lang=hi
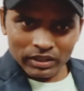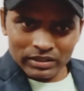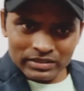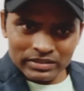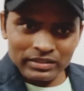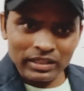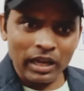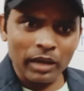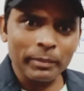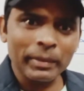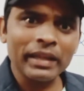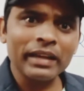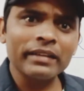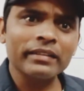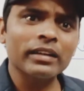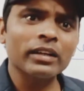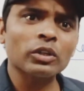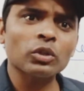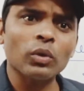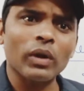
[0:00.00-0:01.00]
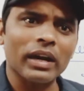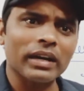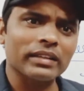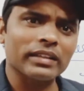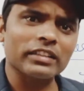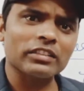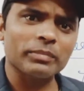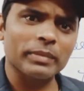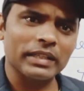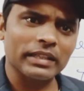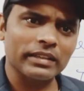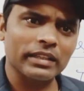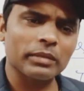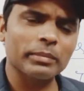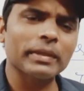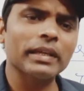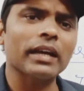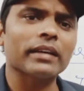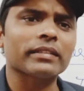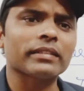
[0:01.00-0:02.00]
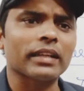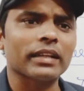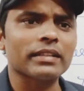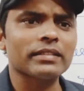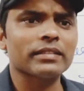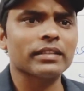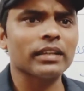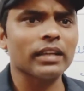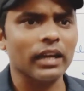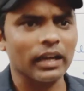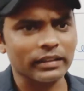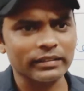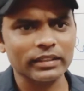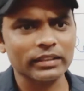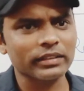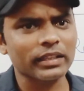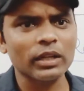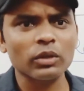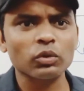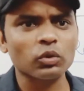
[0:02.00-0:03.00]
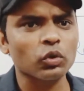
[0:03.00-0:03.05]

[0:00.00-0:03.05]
शाम है रिजल्ट तो आठ दस बजे तक भी आसानी से आ सकता है